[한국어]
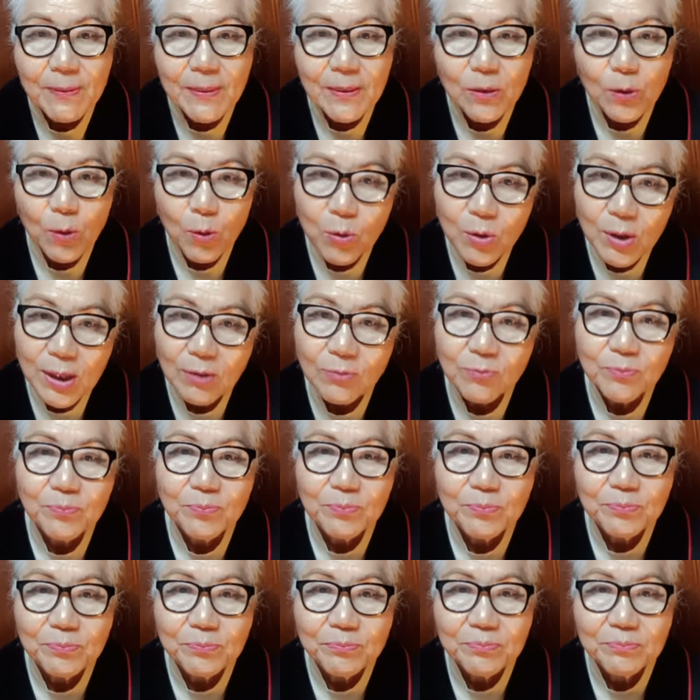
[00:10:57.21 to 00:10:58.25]
놀라운
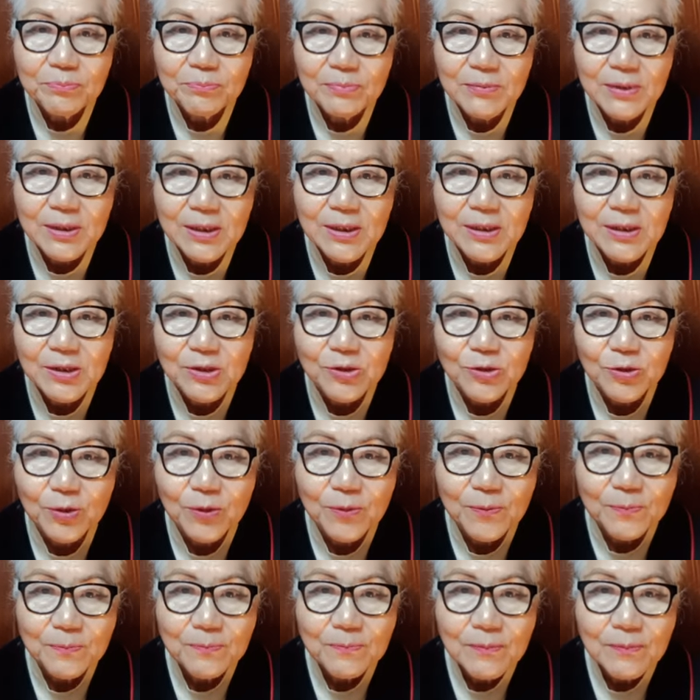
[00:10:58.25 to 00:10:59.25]
일이죠.